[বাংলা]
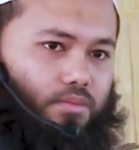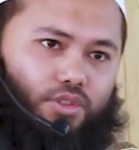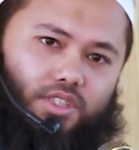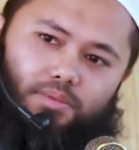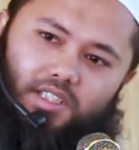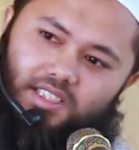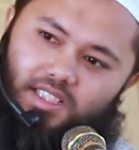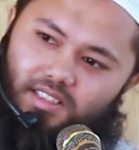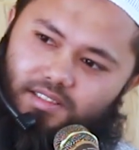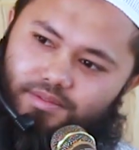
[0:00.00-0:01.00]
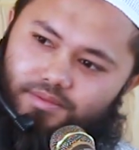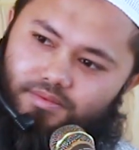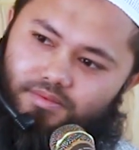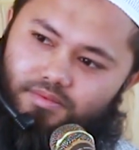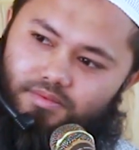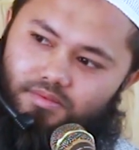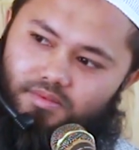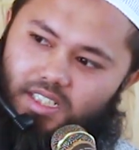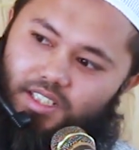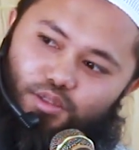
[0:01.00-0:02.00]
বুঝতে পেরেছেন
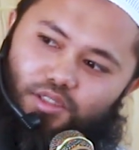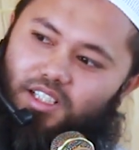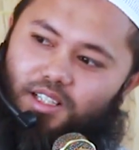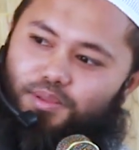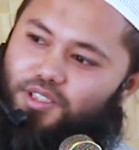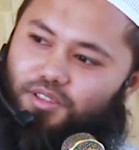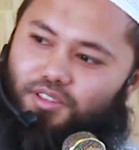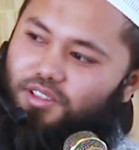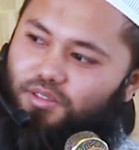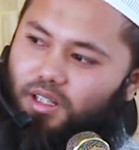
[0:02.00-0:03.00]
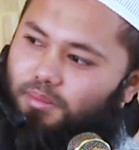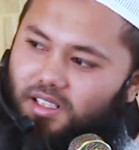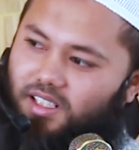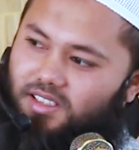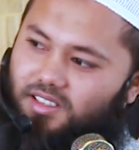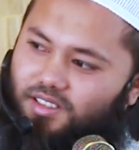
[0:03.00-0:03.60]
এই দুনিয়ার পিছনে কিন্তু আমরা